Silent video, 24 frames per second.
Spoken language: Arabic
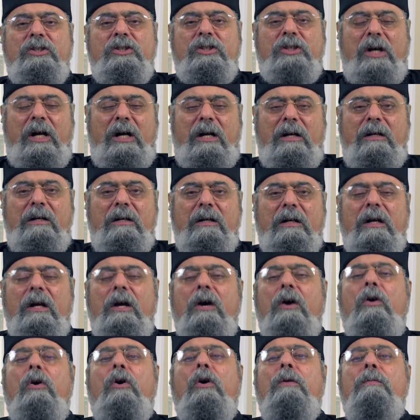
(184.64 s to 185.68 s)
للشر
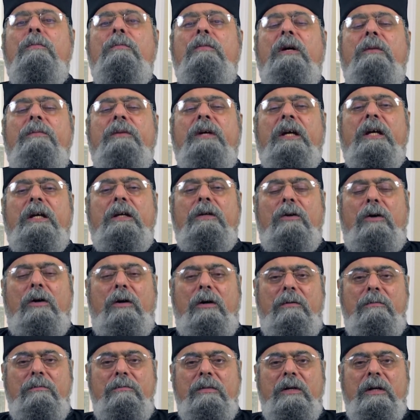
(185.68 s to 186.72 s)
هم
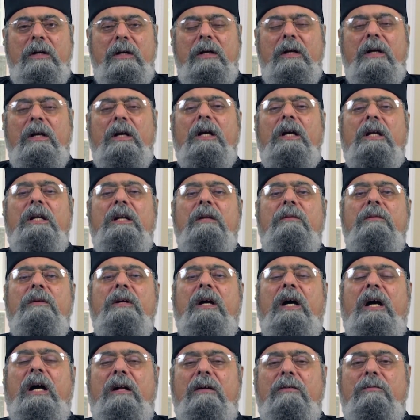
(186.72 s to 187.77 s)
بعينهم اللي
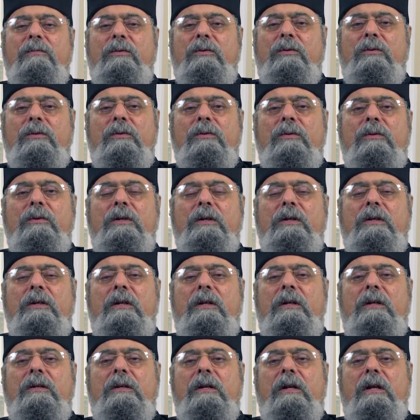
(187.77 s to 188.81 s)
بيحاربوا
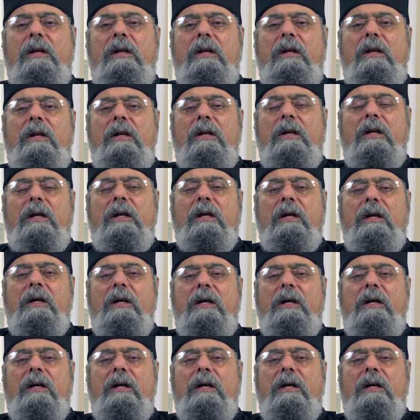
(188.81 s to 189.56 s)
الـ الـ